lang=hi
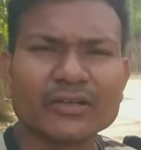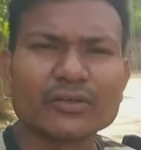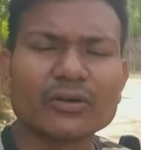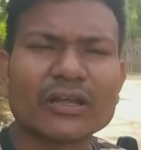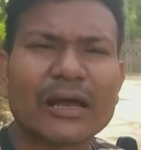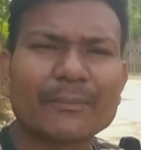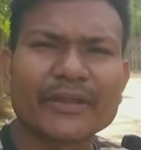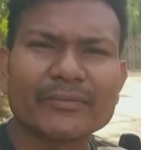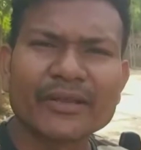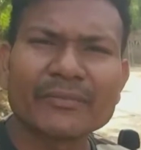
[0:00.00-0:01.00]
तो अगर
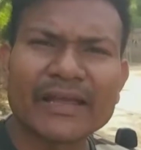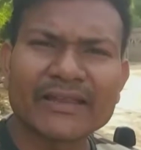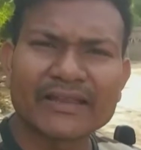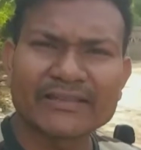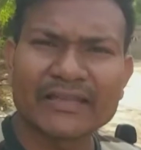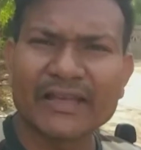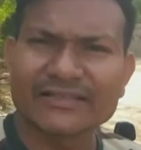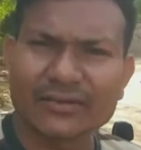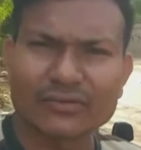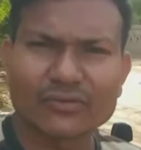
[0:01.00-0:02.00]
आपके भी बाइक के साथ
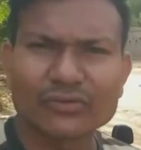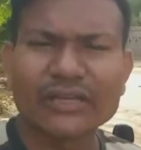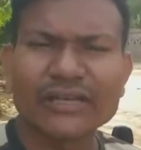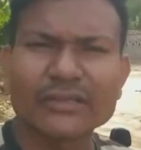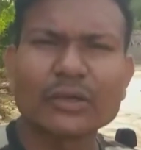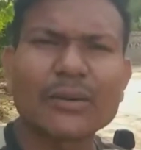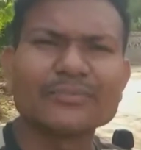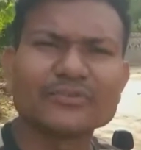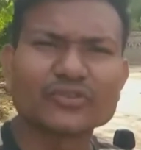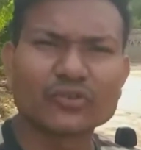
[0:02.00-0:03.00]
ऐसा कुछ होता है तो आप
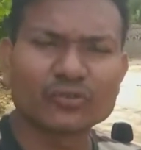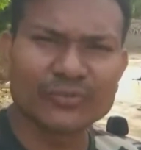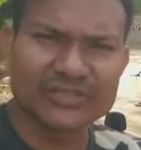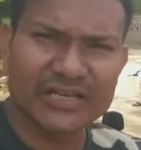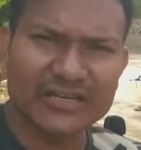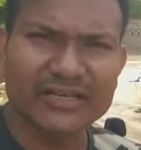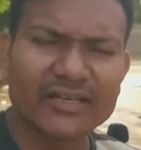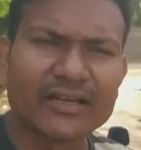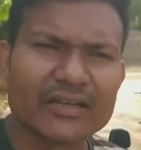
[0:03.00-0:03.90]
शोरूम में जाके